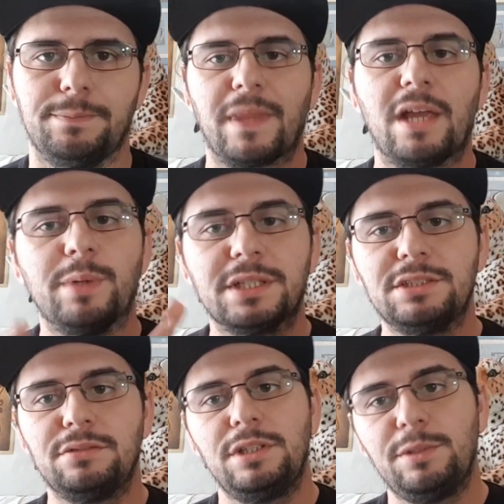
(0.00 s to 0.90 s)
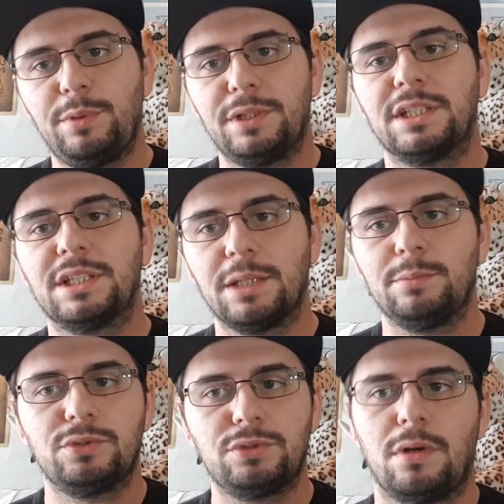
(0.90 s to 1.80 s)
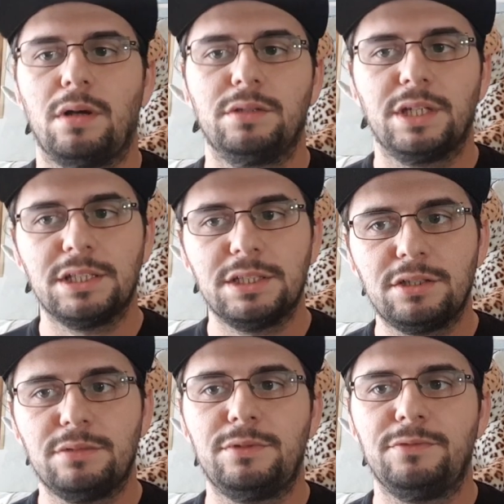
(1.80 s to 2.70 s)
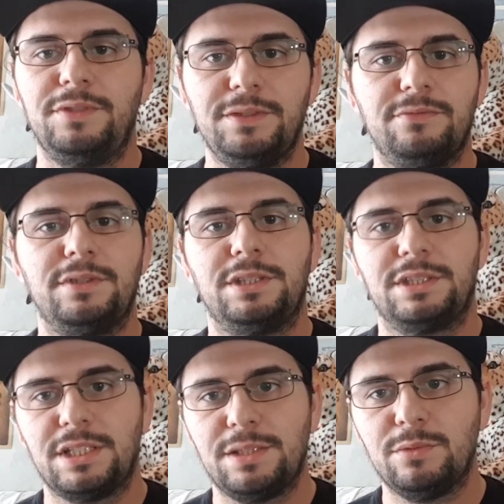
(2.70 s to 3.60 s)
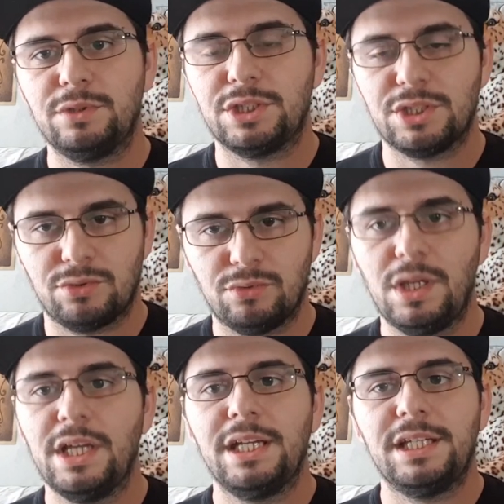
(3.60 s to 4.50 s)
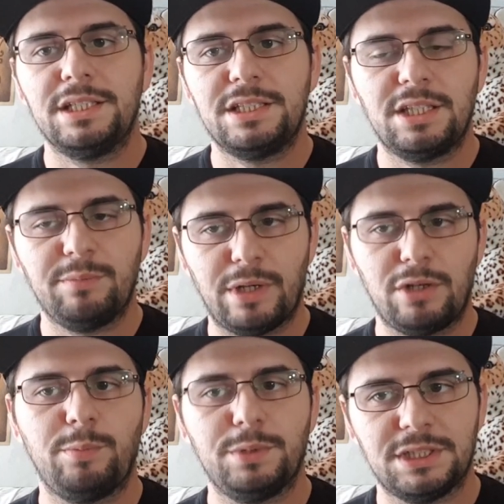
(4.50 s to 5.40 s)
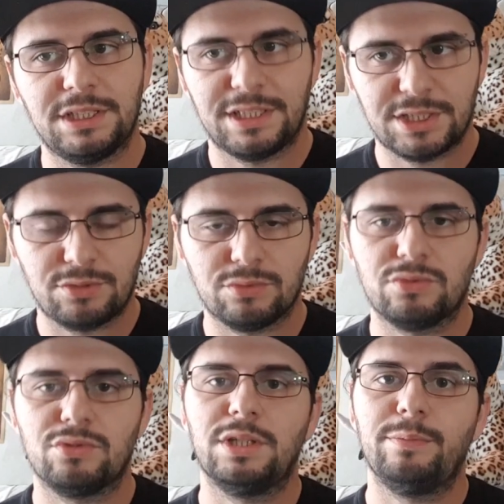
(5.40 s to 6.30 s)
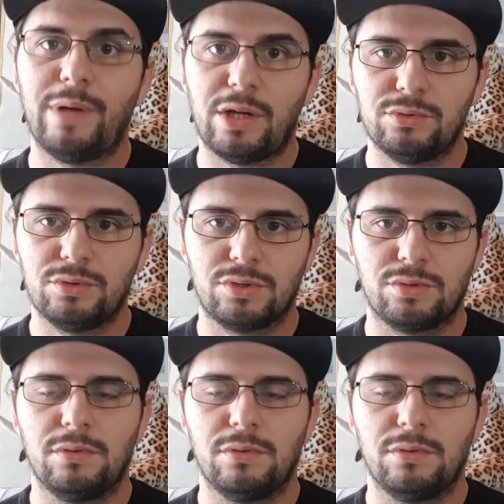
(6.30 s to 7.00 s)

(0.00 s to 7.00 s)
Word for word: Un particulier peut être un très bon choix. Regardez comment vivent les animaux chez eux et n'hésitez pas à leur poser des questions sur les parents du chiot.